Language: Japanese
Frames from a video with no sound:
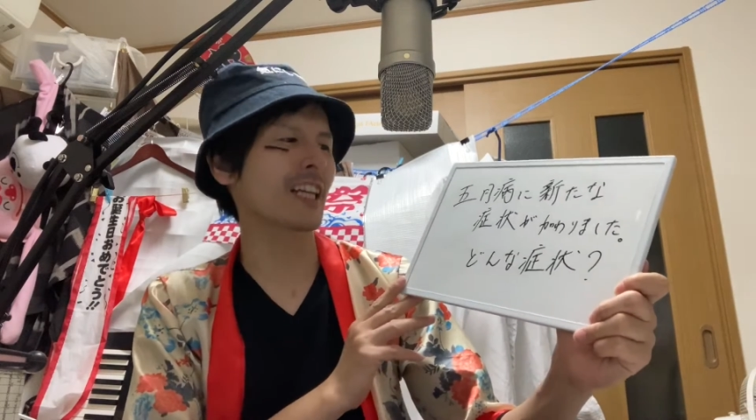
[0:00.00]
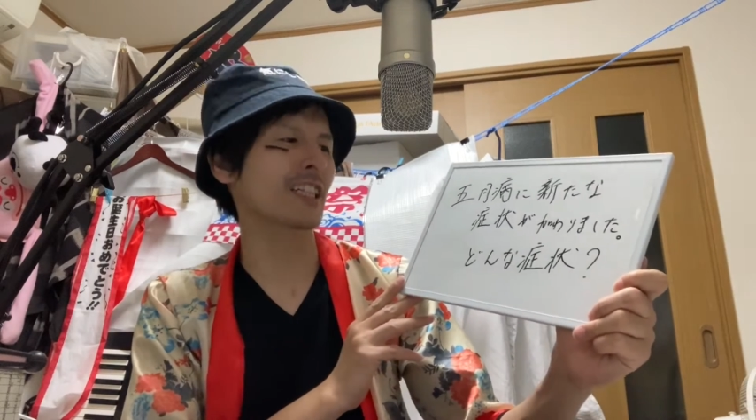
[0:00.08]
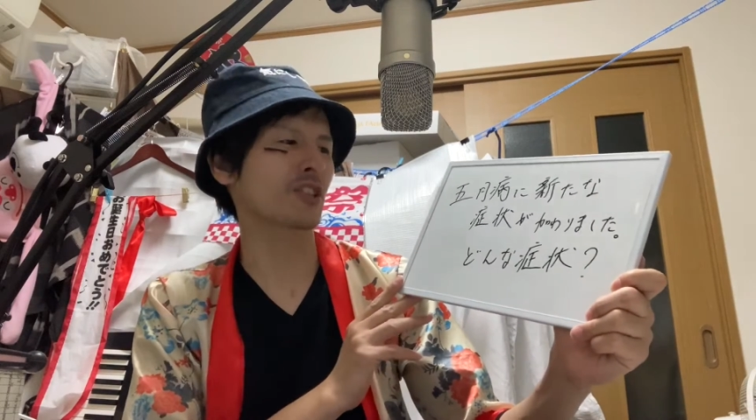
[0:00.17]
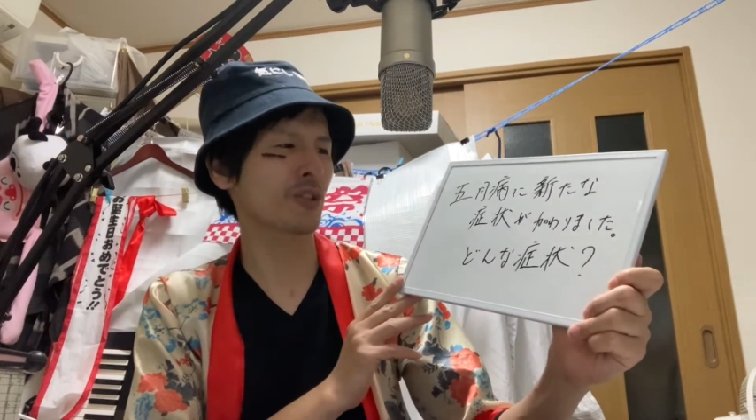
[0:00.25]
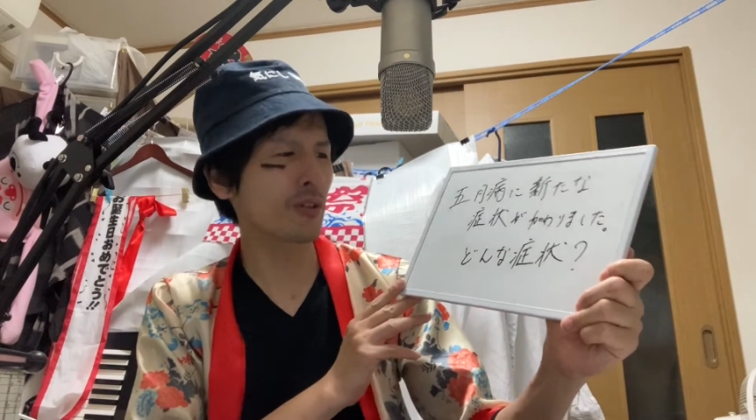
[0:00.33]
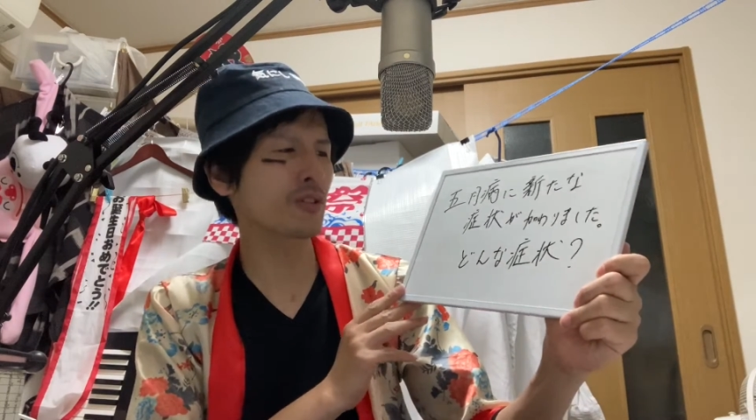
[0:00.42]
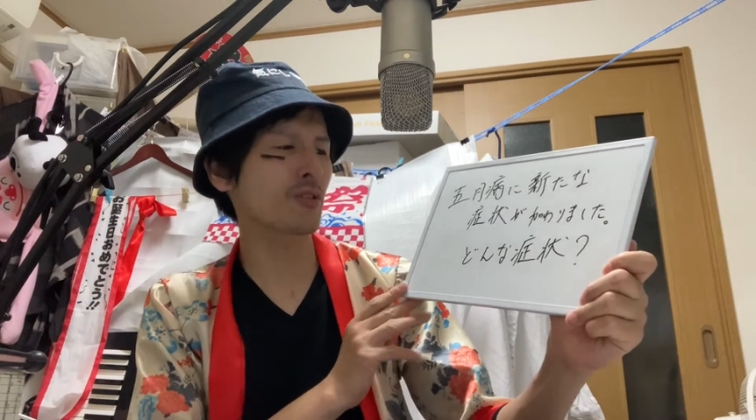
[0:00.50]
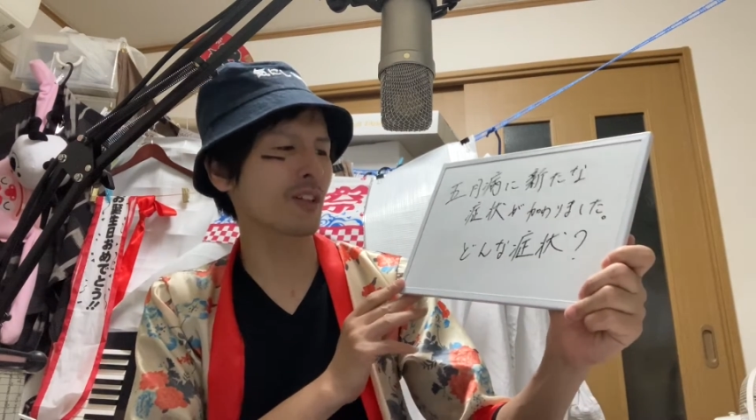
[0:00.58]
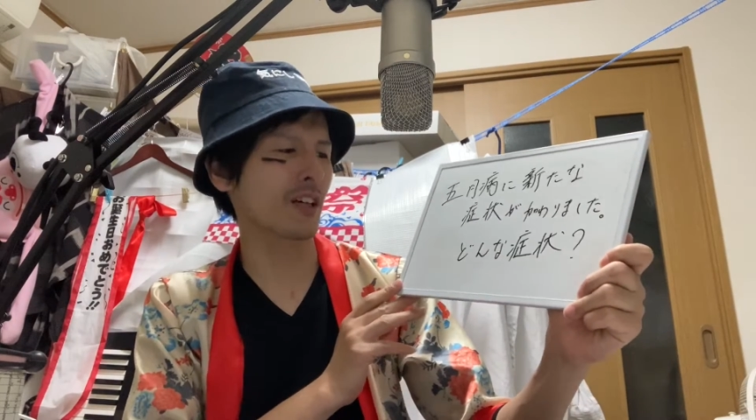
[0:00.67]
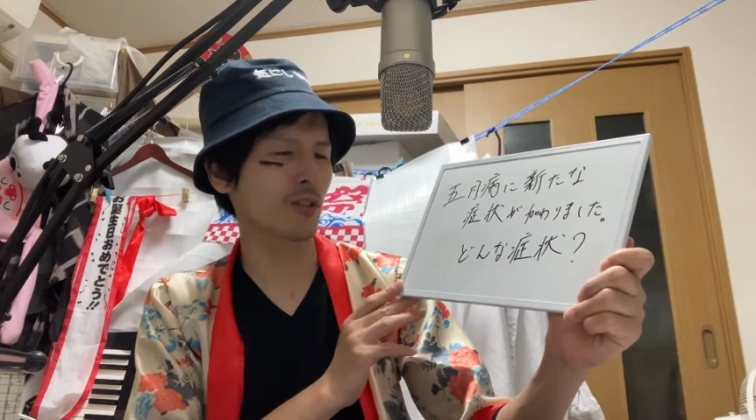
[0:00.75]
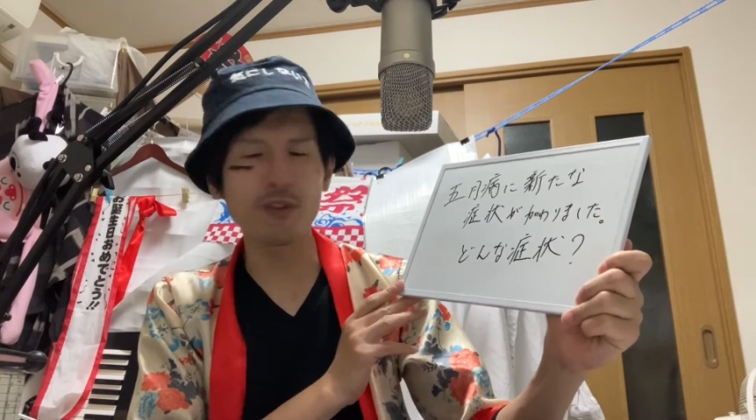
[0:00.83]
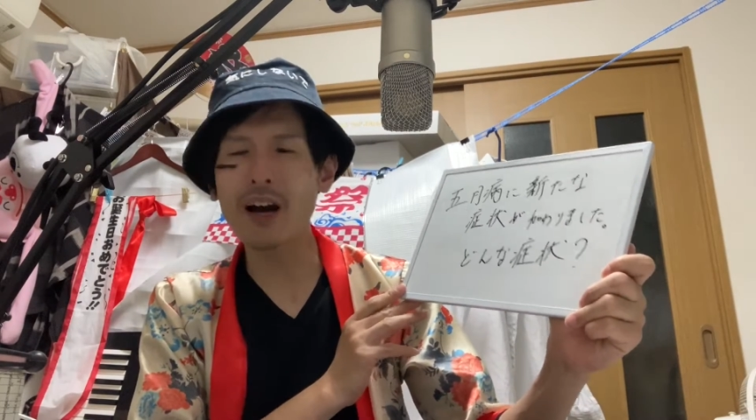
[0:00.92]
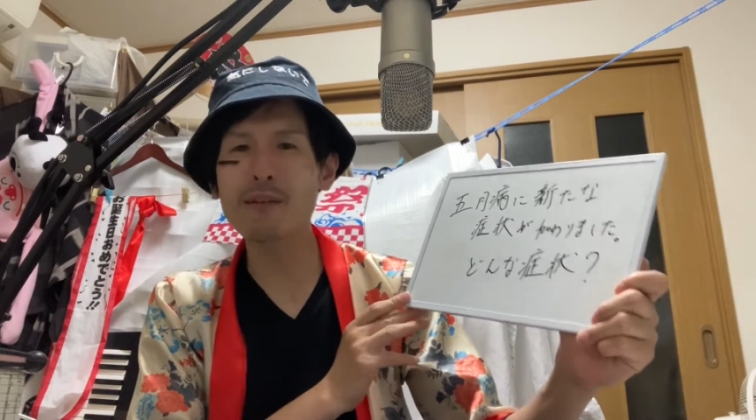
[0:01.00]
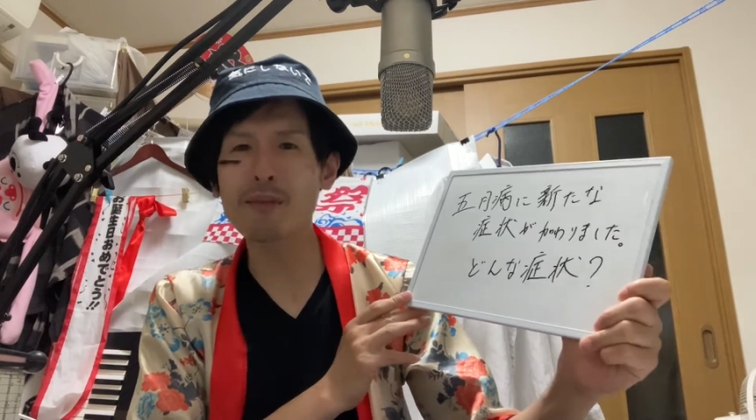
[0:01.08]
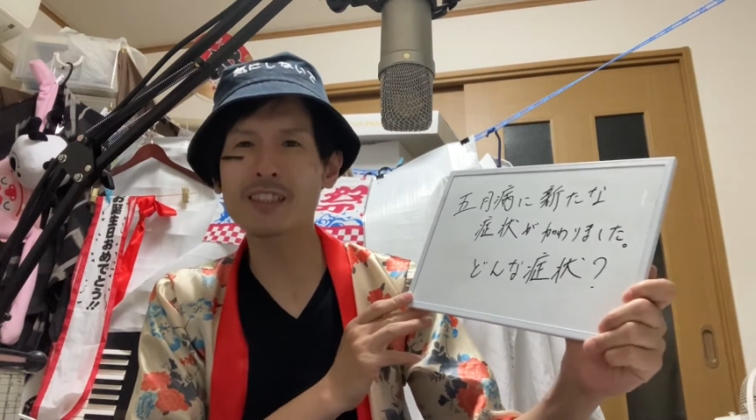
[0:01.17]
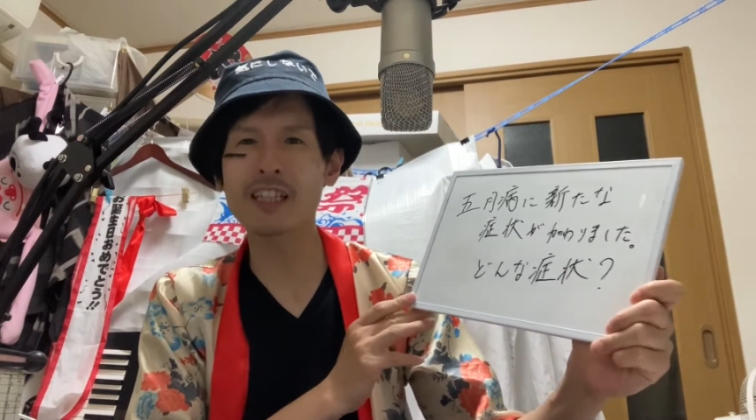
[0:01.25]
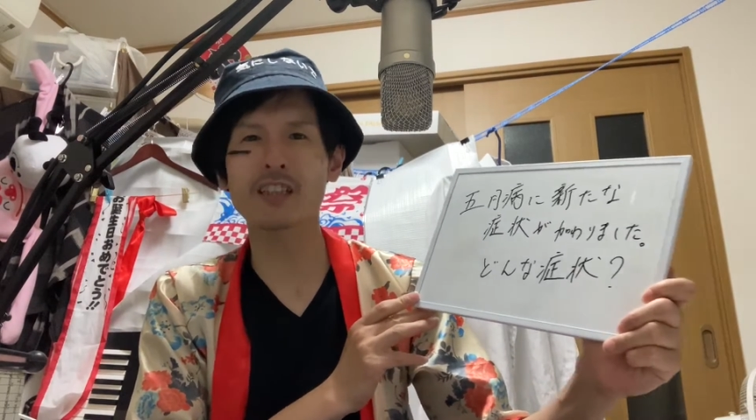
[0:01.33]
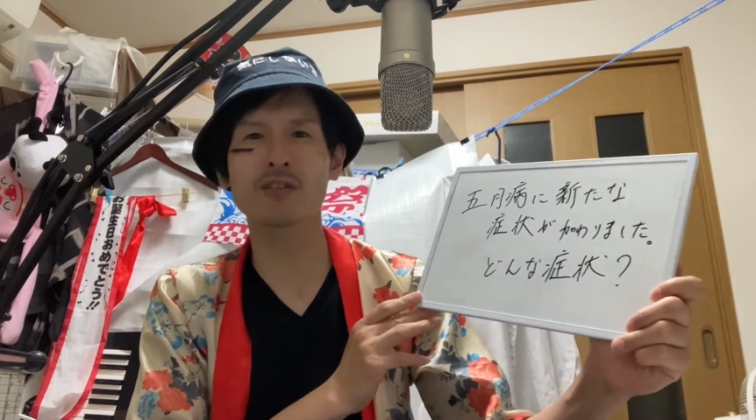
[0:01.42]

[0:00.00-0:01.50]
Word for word: な症状が加わりました。